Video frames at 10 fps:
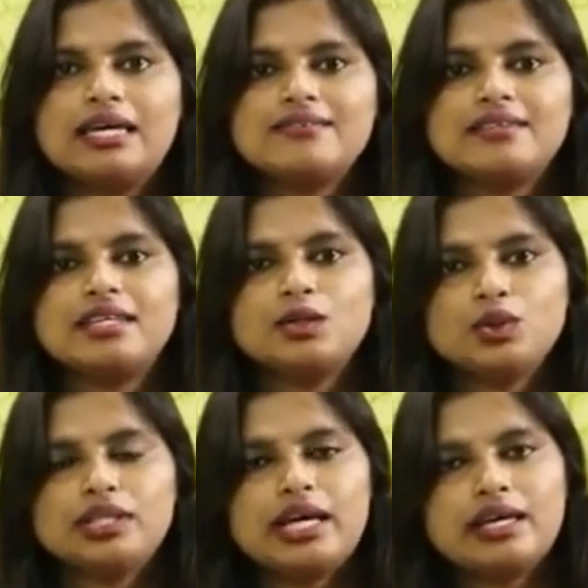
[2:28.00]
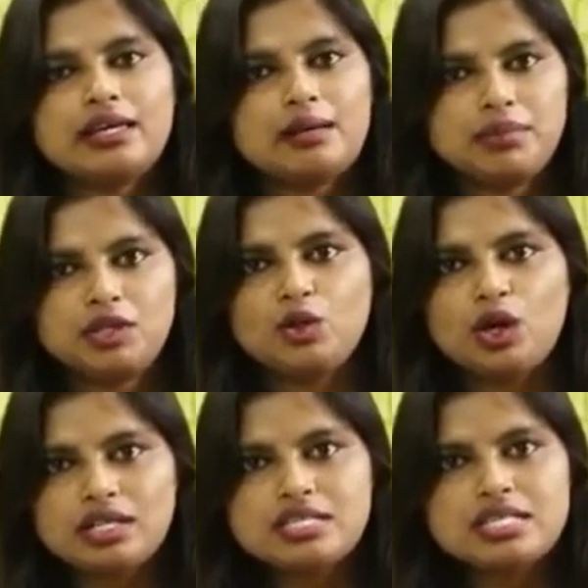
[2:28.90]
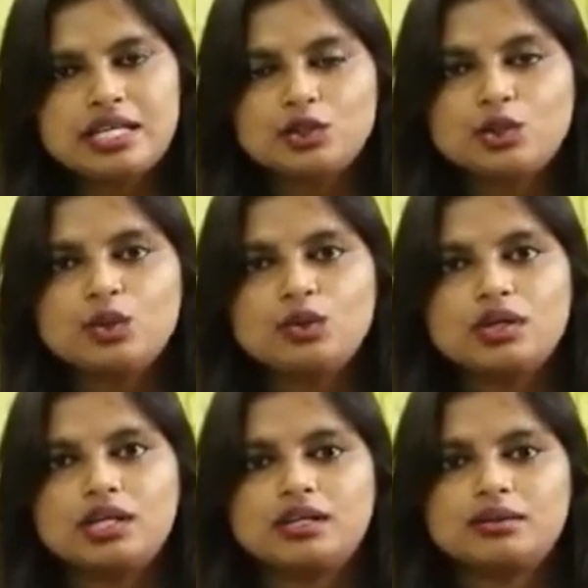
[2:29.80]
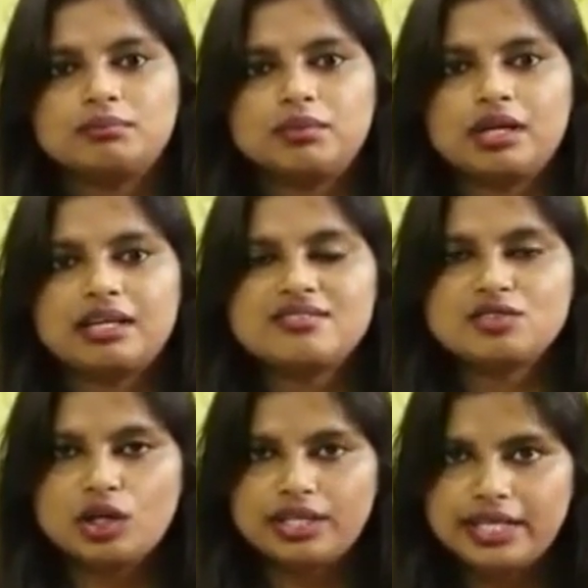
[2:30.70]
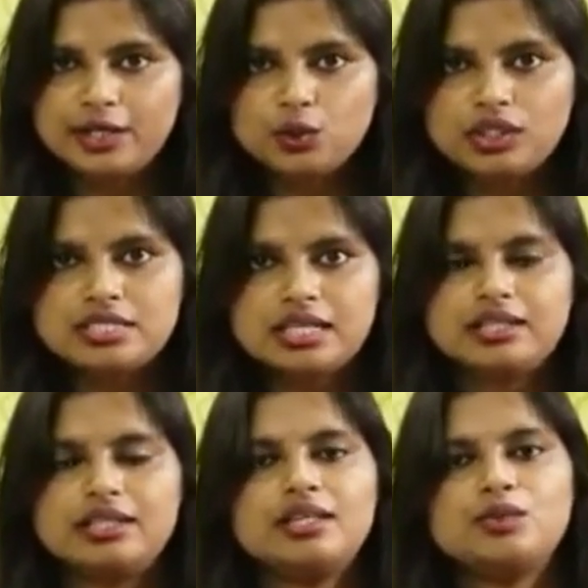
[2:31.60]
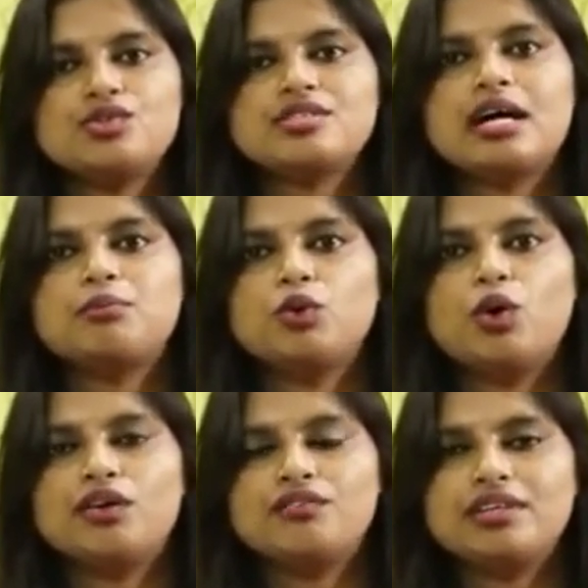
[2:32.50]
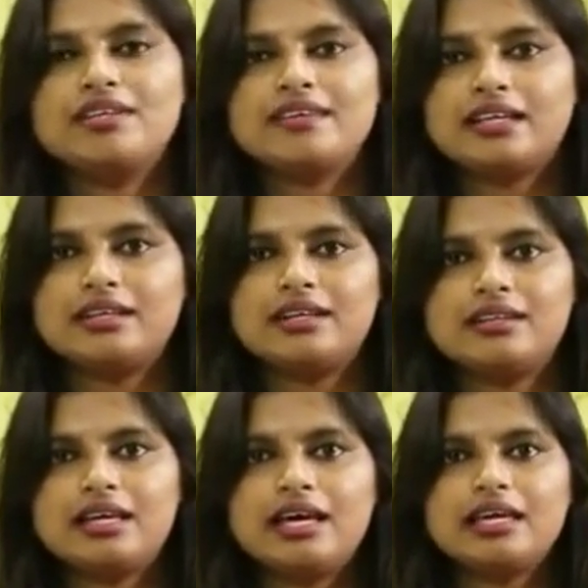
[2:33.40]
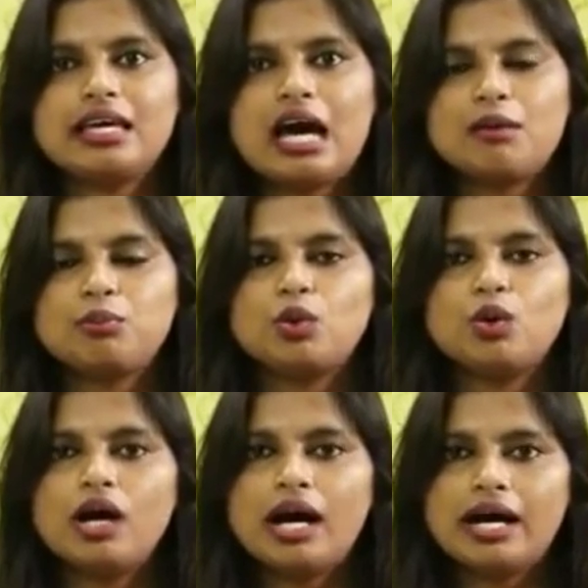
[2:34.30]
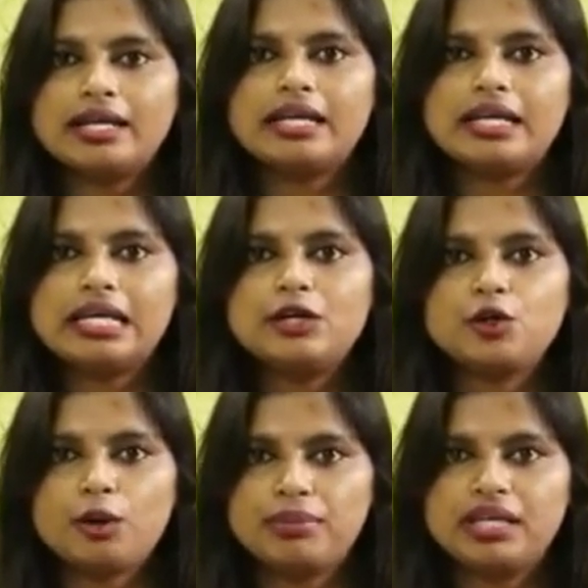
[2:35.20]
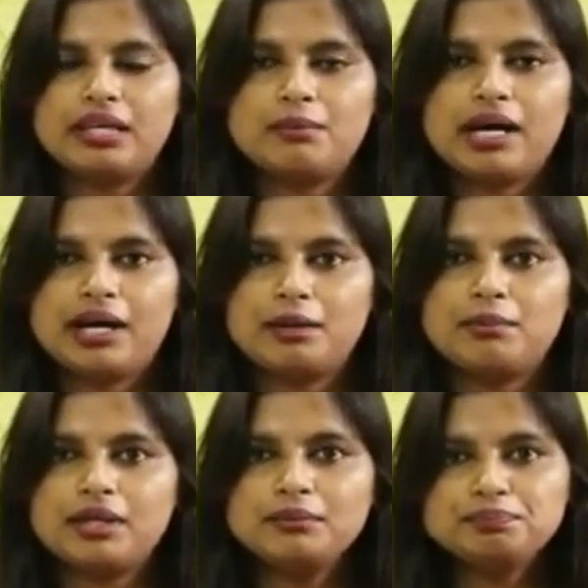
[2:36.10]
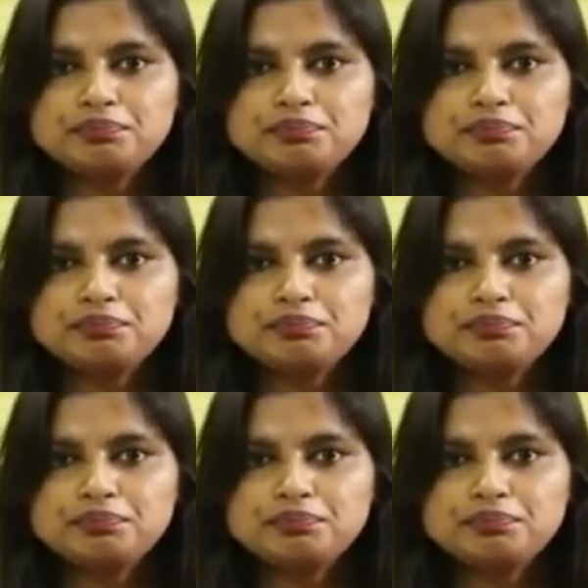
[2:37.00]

इससे ये होता है कि आपकी नॉलेज एक तो uh, कंसोलिडेट होती जाती है दूसरा आपको कॉन्फिडेंस आता रहता है कि आपको हर एक टॉपिक के बारे में